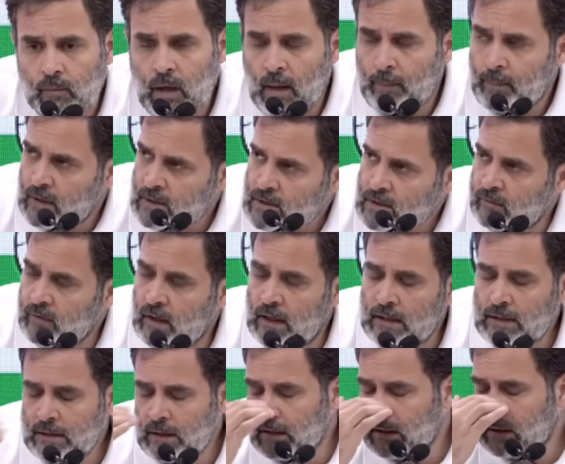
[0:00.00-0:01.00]
आपका सवाल
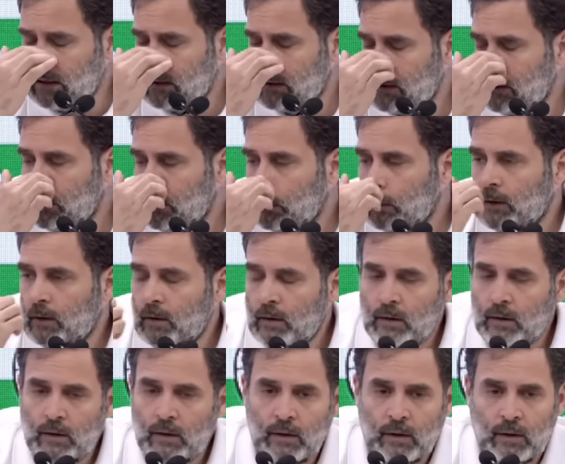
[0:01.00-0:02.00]
था
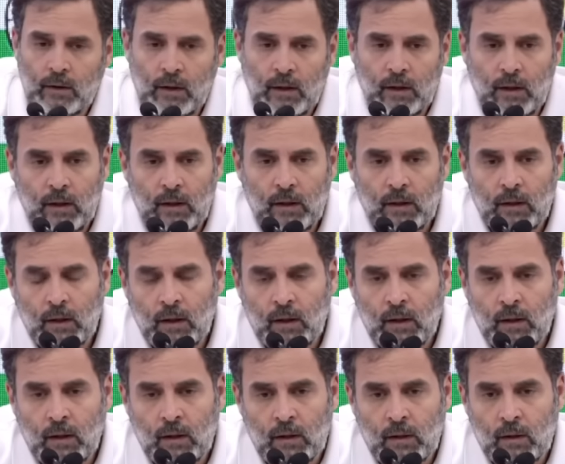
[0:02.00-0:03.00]
कि
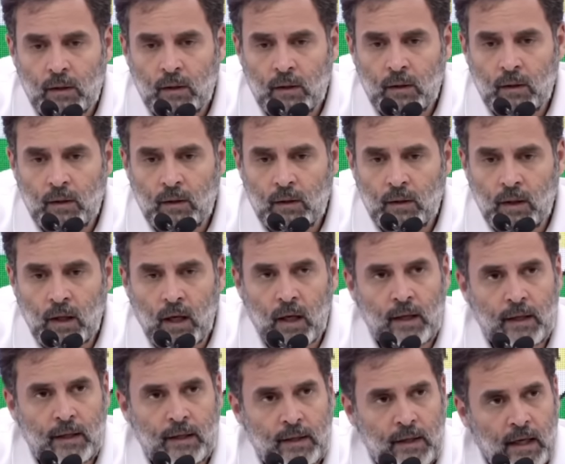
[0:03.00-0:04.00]
क्या
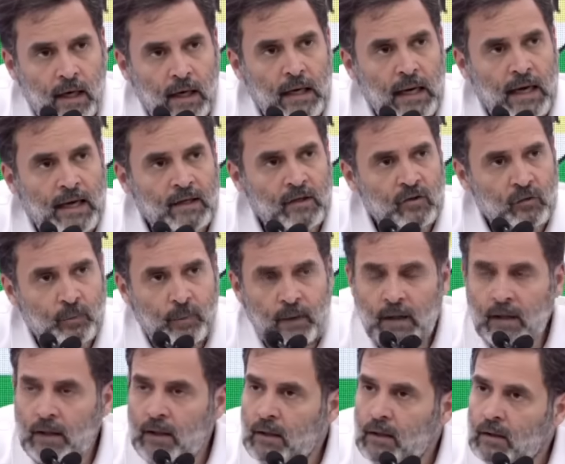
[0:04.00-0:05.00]
इंडिया अलायंस भी
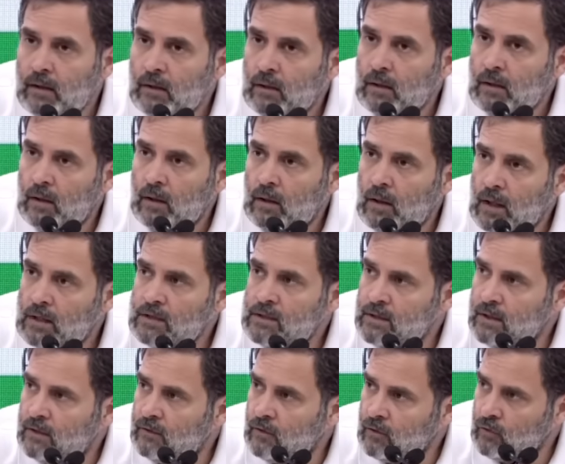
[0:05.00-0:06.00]
कास्ट
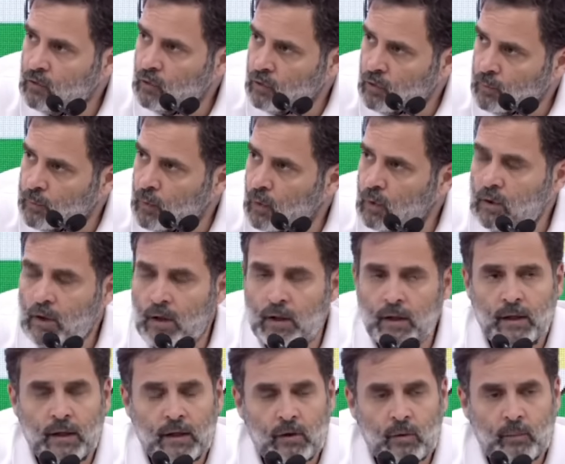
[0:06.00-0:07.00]
सेंसस को सपोर्ट
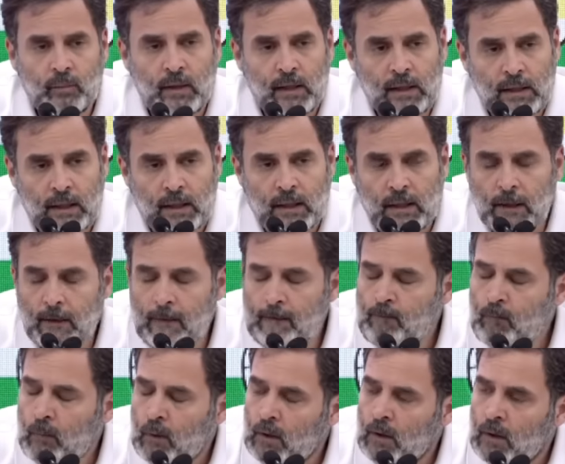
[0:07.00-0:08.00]
करेगी तो मैंने कहा
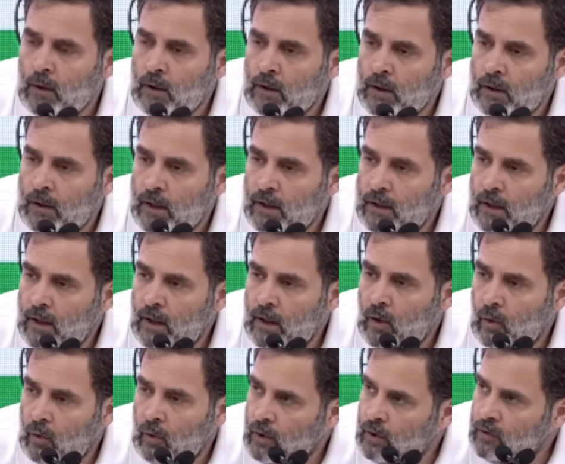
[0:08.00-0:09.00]
कि देखिए
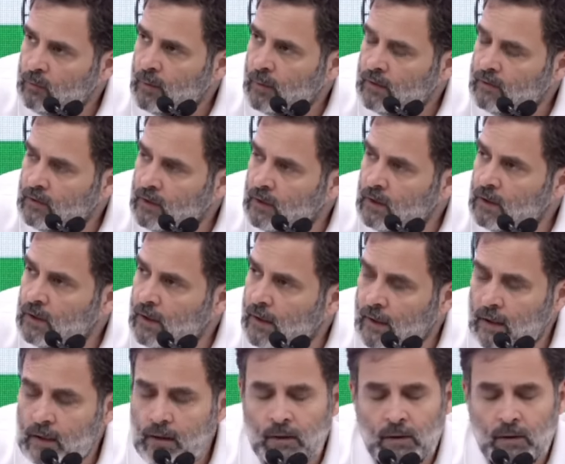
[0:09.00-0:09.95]
कांग्रेस प्रेसिडेंट ने